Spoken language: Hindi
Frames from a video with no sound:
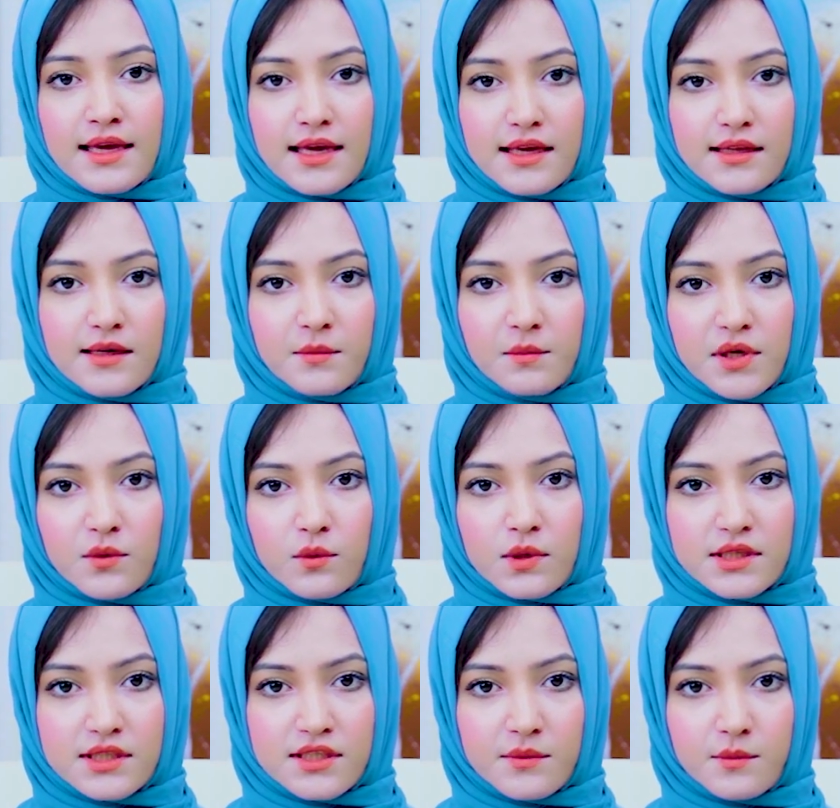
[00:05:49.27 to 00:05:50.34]
ये नंबर
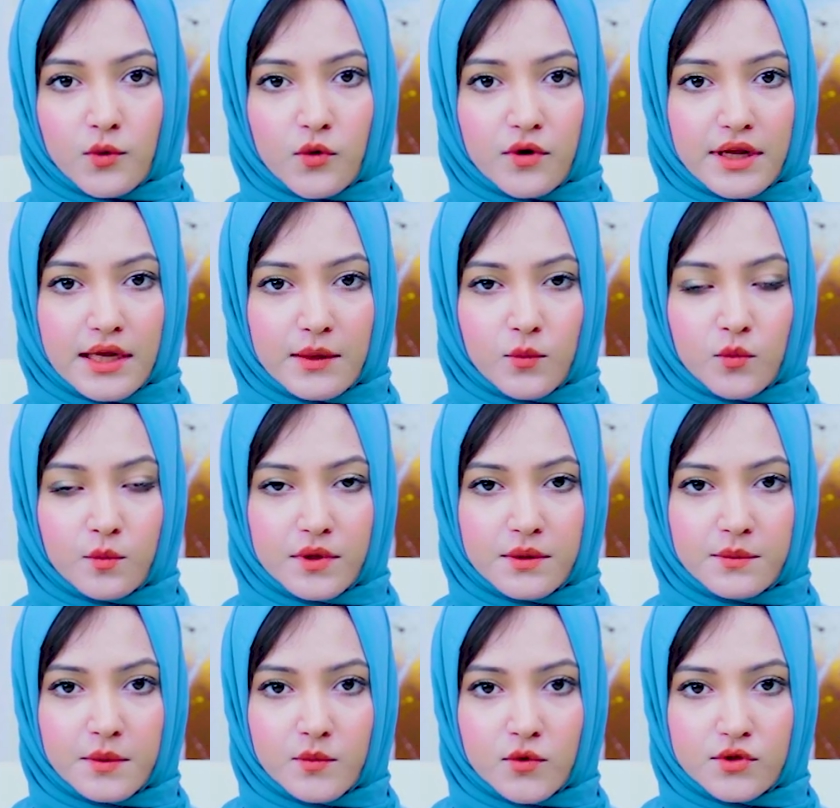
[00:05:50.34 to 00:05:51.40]
व्हाट्सएप और ईमो
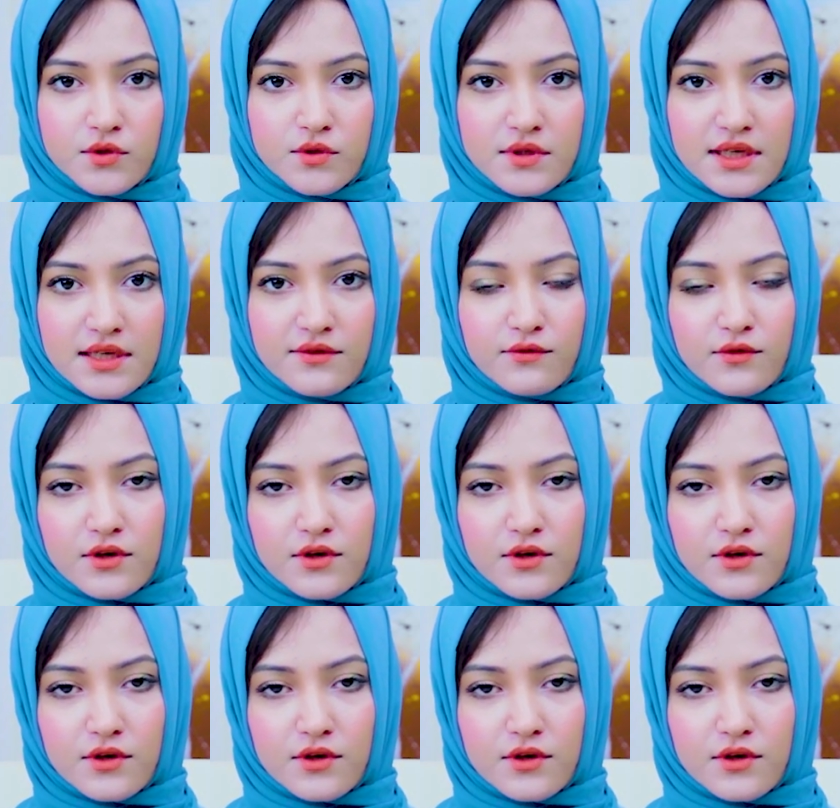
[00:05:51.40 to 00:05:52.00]
पर भी मौजूद है